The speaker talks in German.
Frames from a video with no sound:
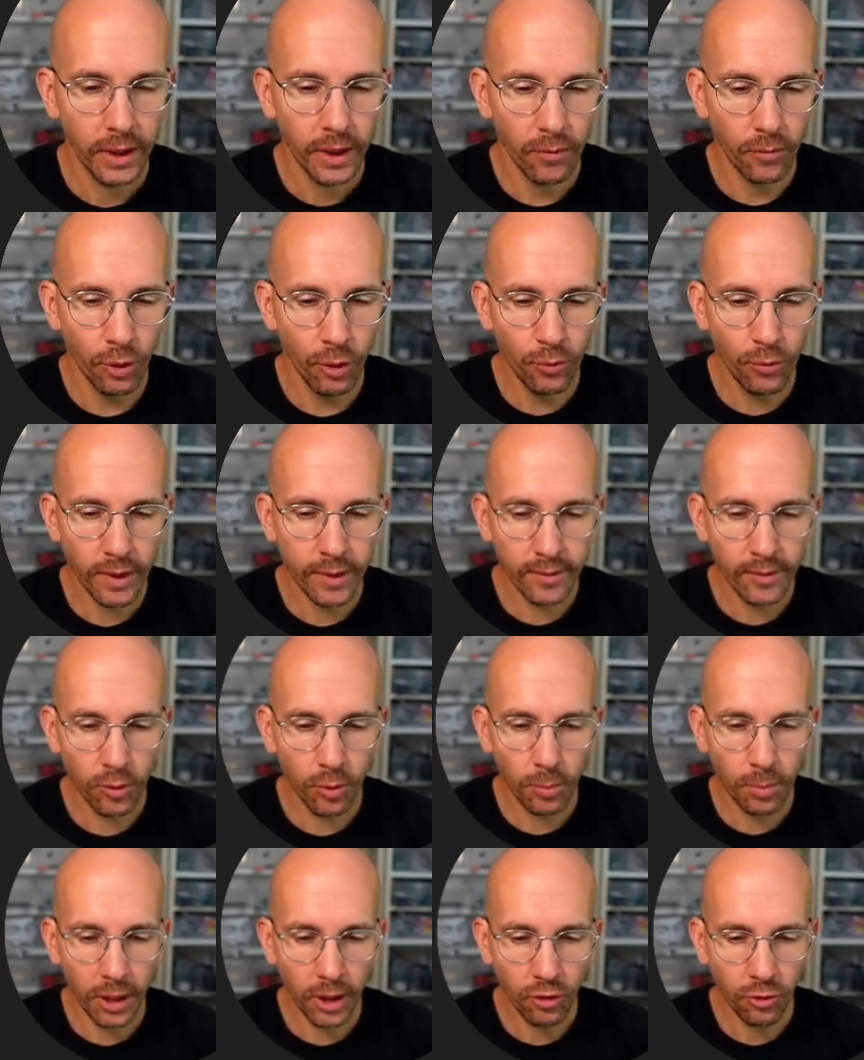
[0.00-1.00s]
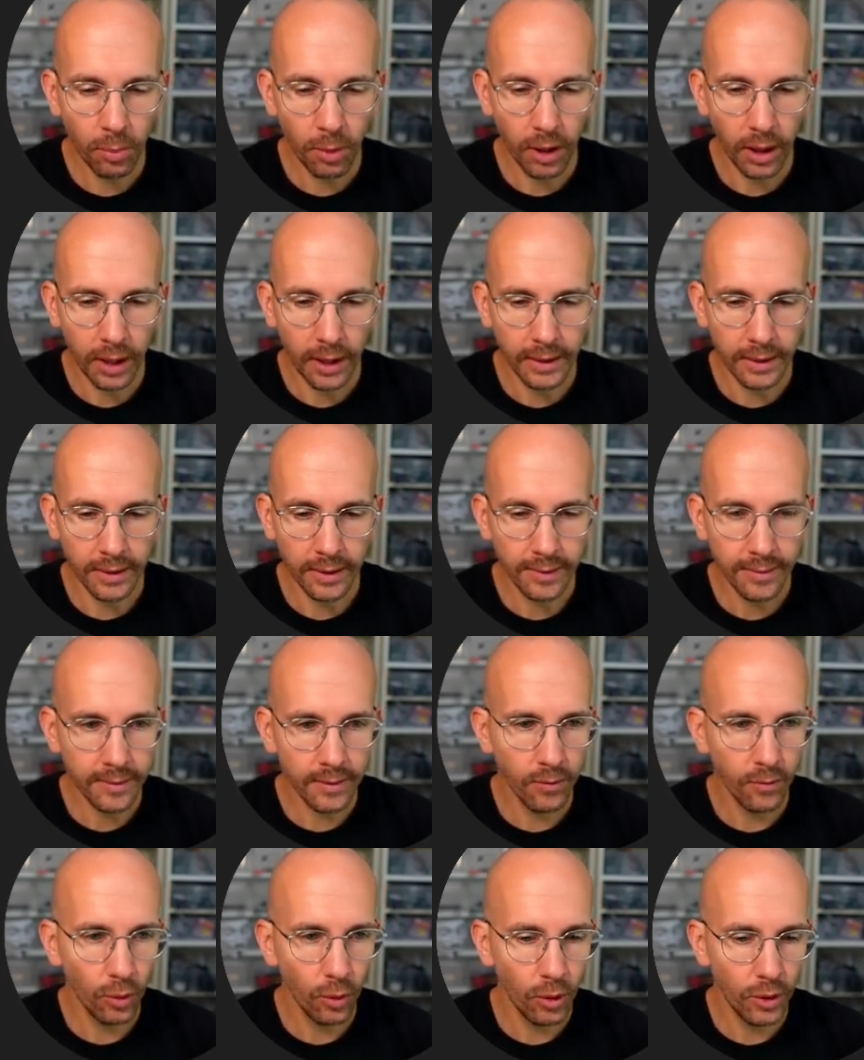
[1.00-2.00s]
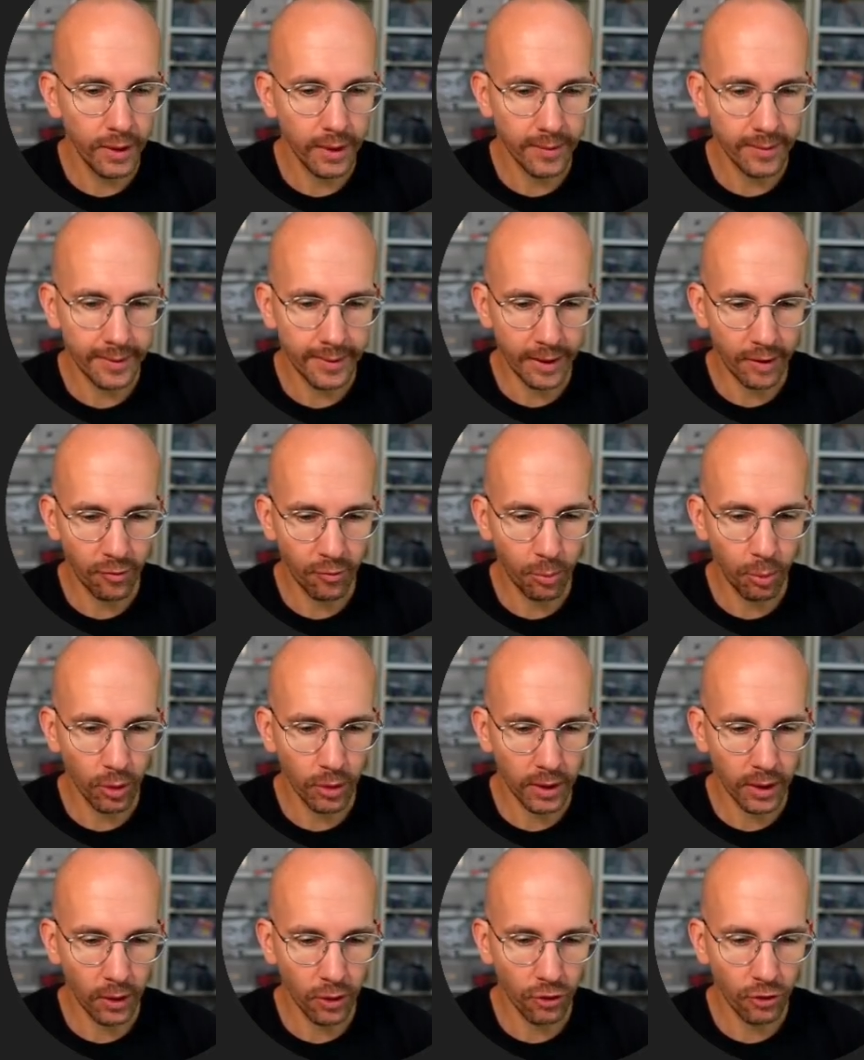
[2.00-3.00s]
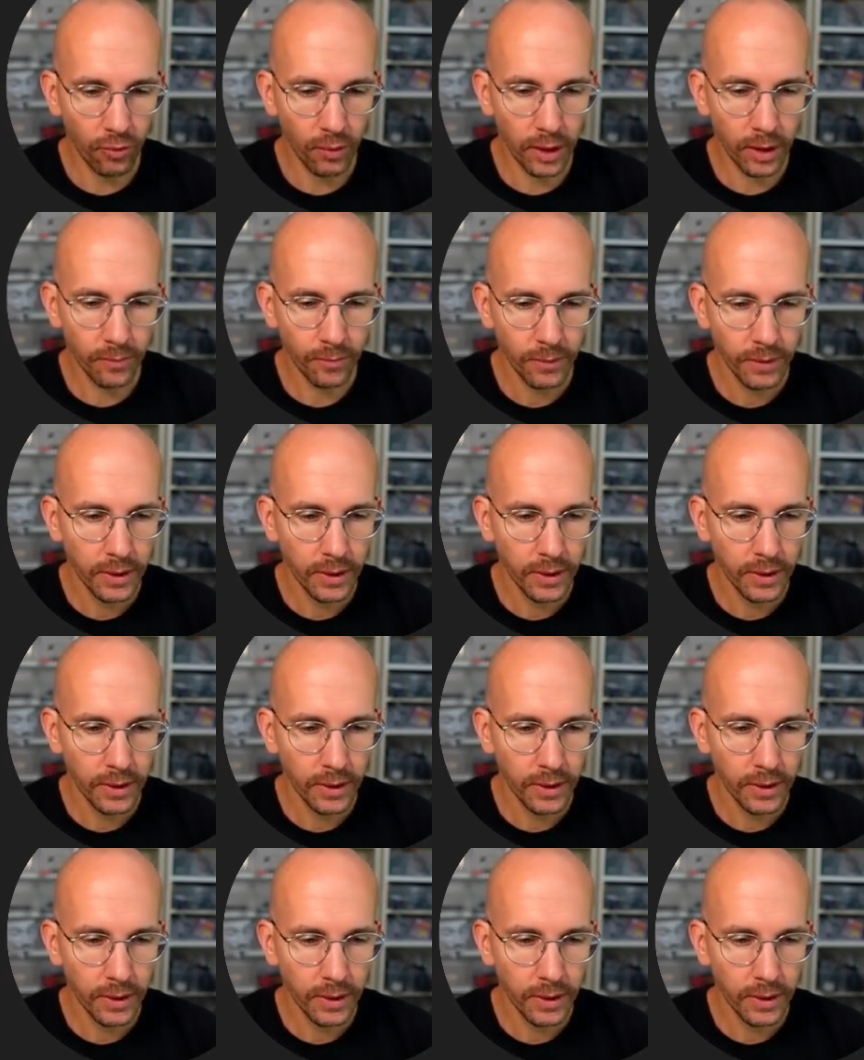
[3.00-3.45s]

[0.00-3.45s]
Würden wir jetzt zum Beispiel ein ganz gewöhnliches Dev-Board auswählen,